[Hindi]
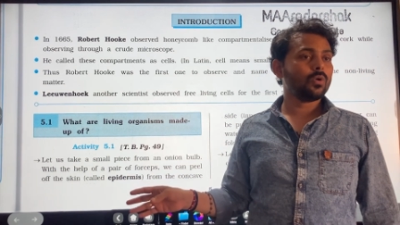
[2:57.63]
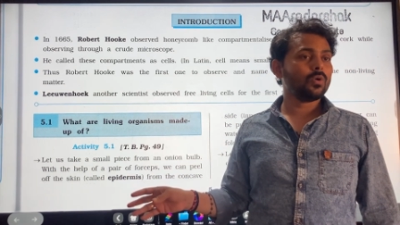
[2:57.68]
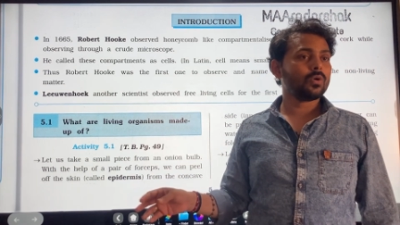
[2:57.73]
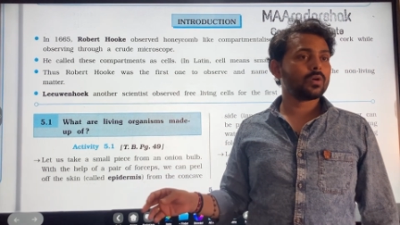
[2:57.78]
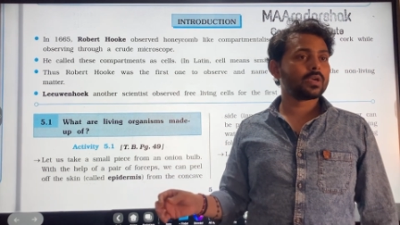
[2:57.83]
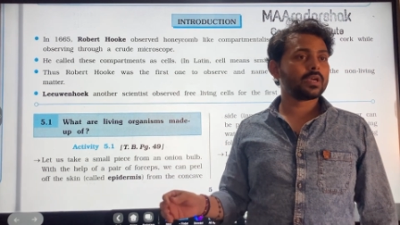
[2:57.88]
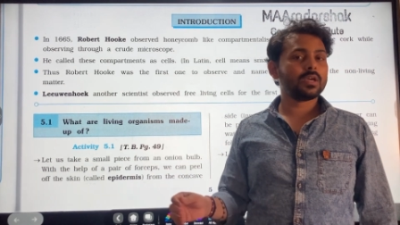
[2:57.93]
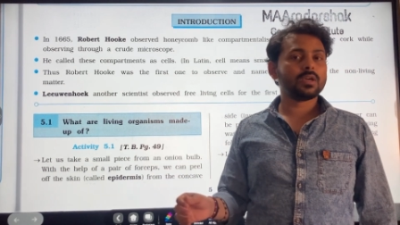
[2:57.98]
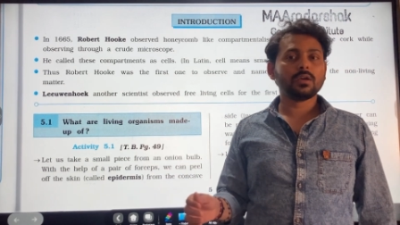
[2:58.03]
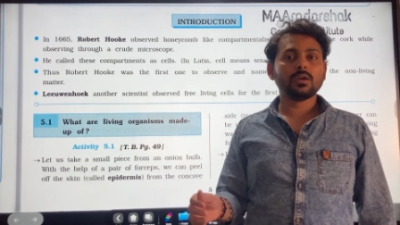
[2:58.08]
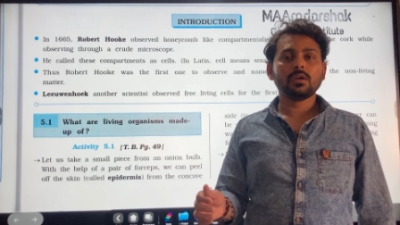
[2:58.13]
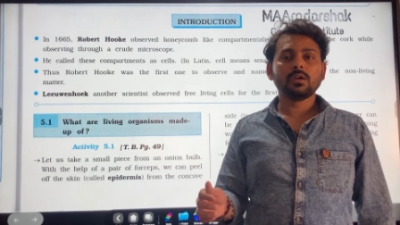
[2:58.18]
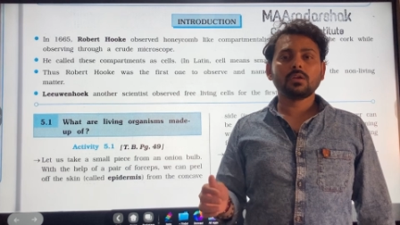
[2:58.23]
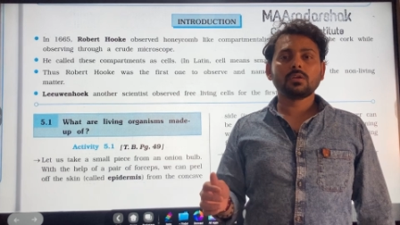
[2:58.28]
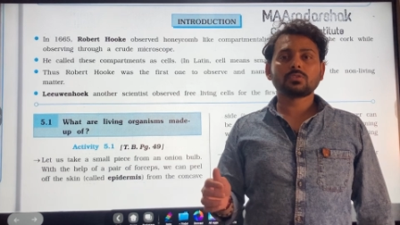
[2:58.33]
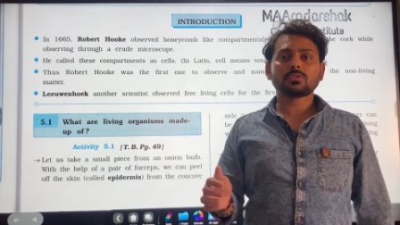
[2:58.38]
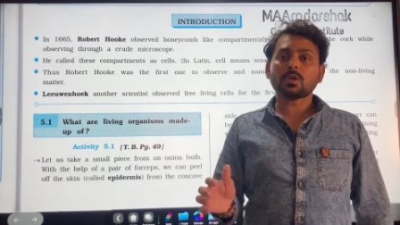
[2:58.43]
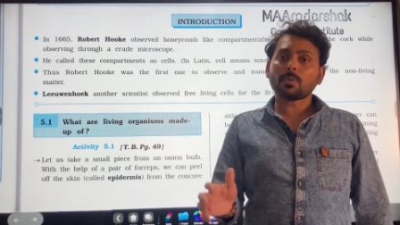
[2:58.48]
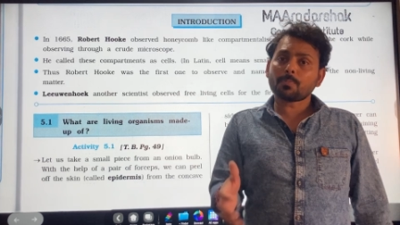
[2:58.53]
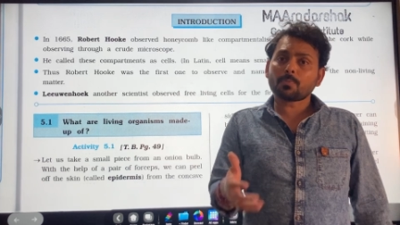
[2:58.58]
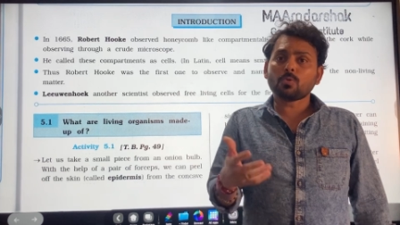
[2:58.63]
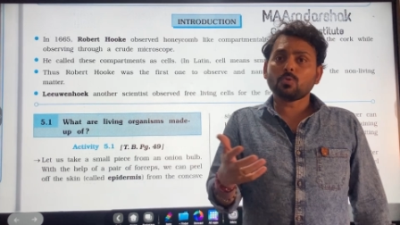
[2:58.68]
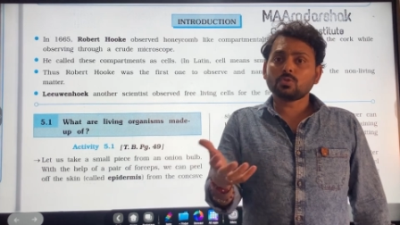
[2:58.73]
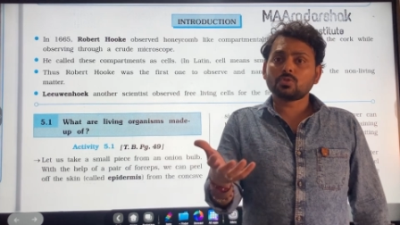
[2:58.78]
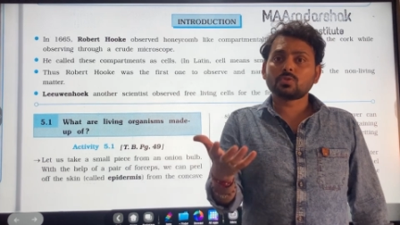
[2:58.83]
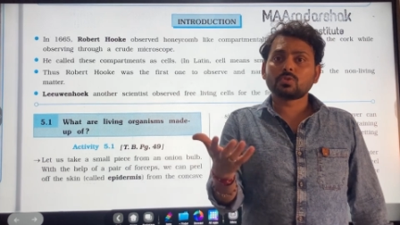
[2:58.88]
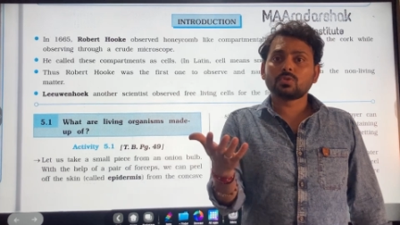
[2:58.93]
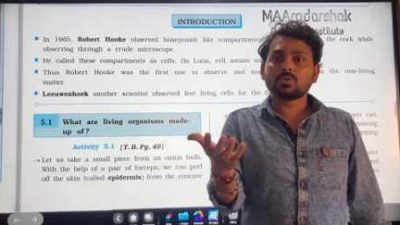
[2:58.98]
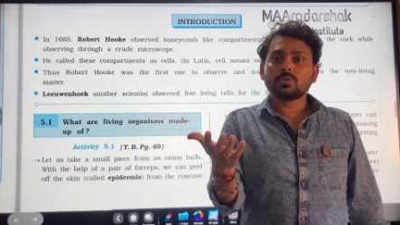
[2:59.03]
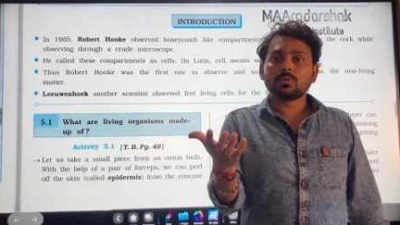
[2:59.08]
ओके सब
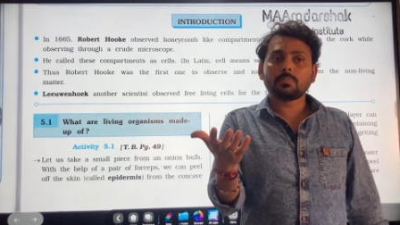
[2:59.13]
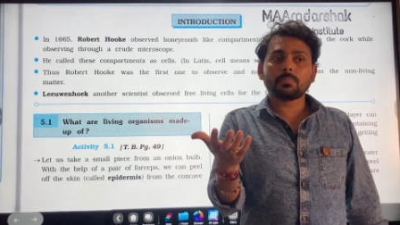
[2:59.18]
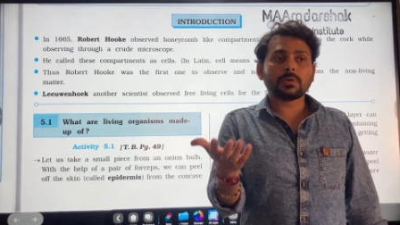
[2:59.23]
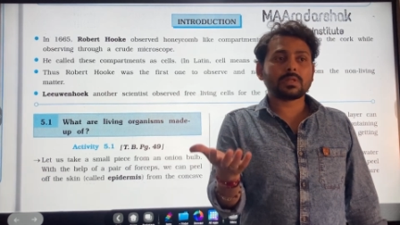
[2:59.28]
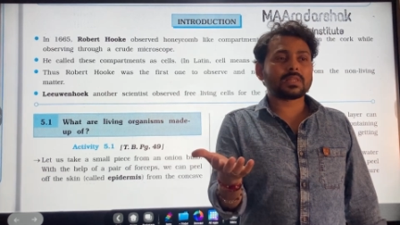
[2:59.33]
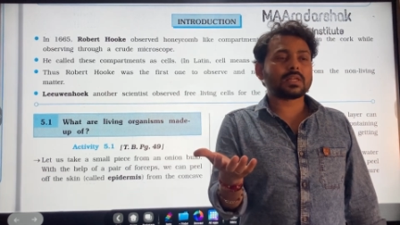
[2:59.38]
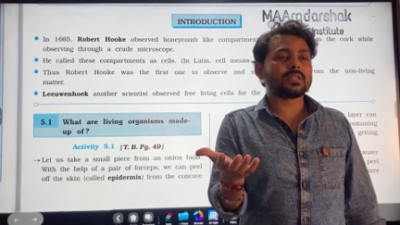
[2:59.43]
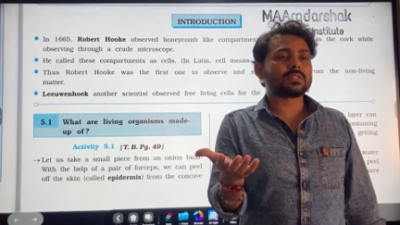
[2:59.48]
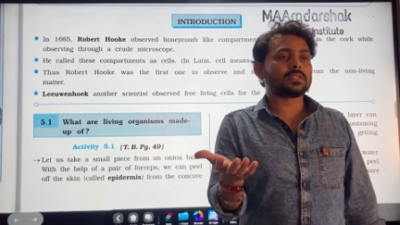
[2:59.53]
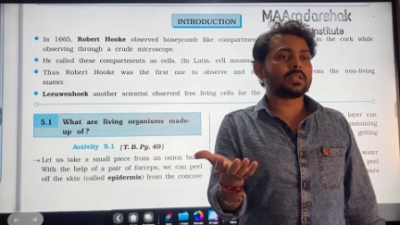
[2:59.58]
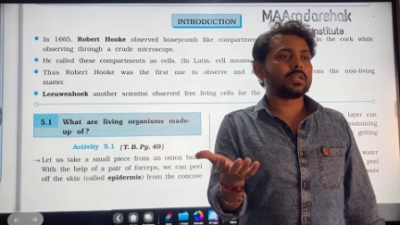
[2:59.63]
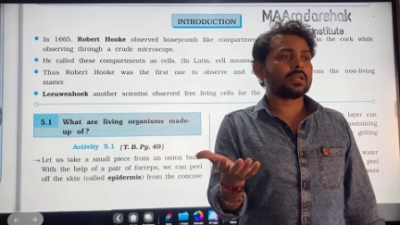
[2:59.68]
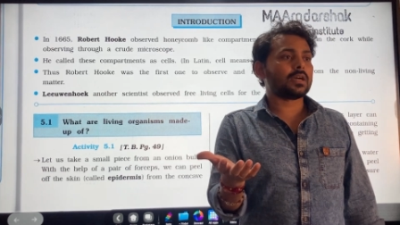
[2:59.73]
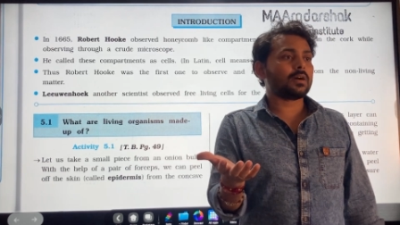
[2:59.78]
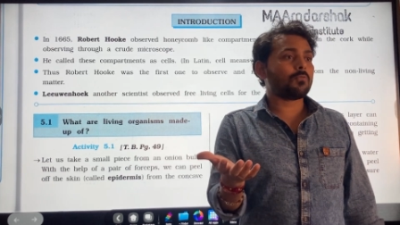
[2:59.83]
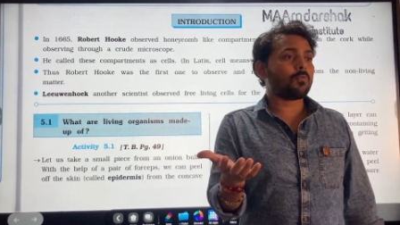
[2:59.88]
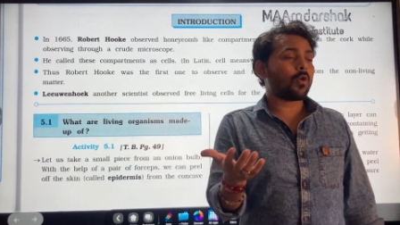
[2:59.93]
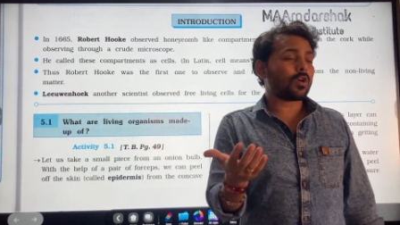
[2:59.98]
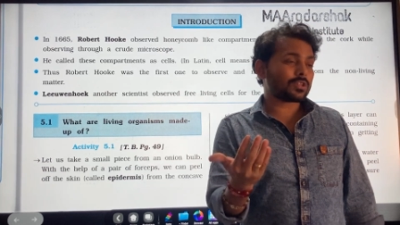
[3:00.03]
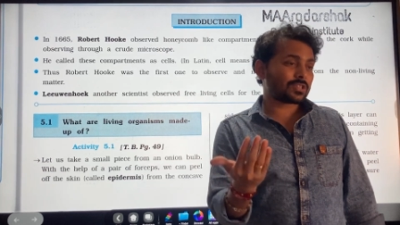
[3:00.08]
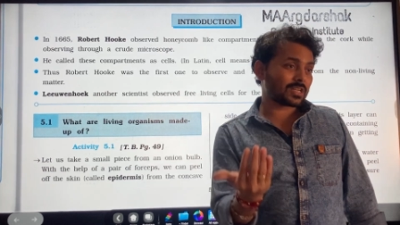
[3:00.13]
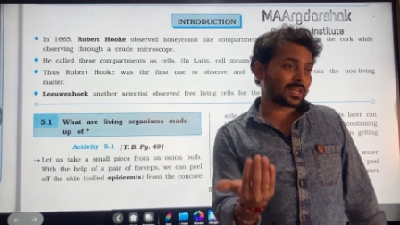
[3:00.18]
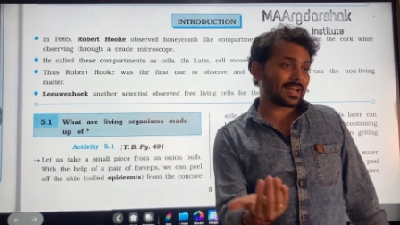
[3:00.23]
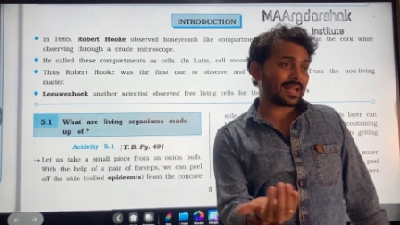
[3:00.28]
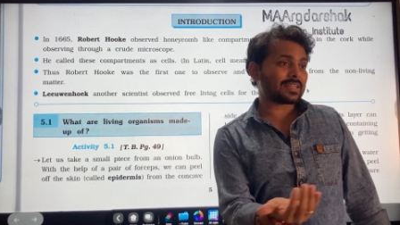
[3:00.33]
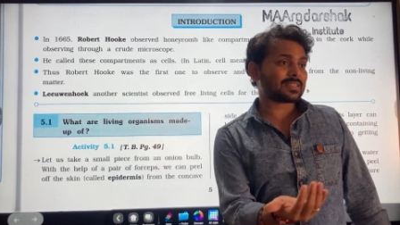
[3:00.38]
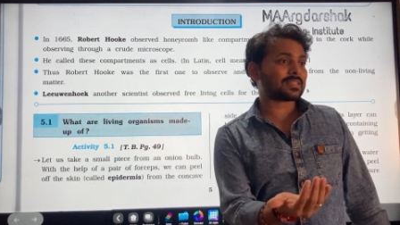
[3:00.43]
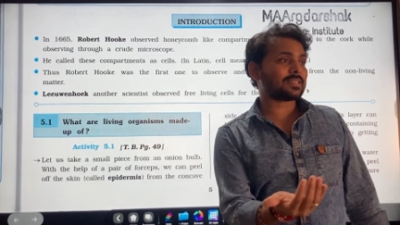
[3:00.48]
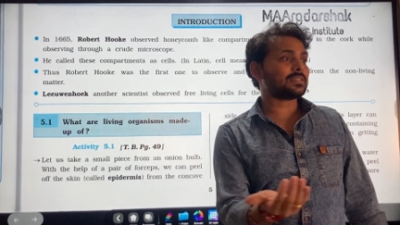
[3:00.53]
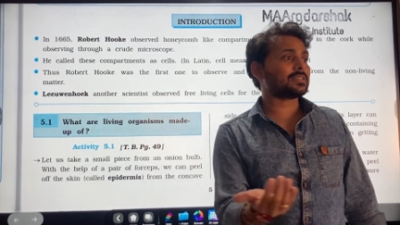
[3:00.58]
कुछ पता चलेगा वॉच
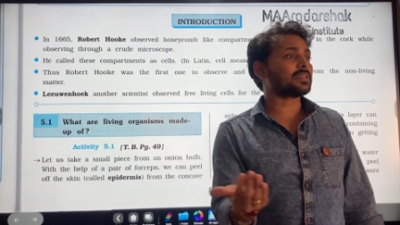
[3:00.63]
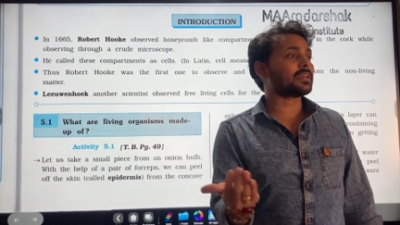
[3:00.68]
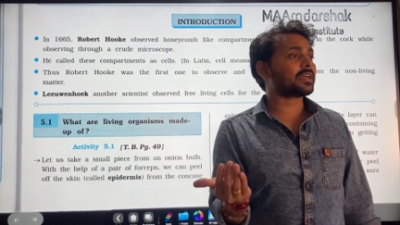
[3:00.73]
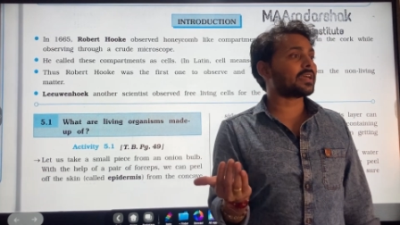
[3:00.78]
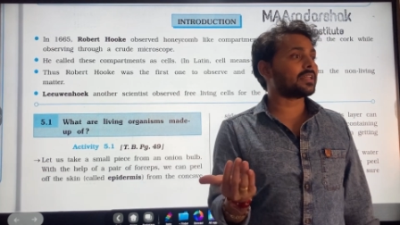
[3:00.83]
ग्लास किसे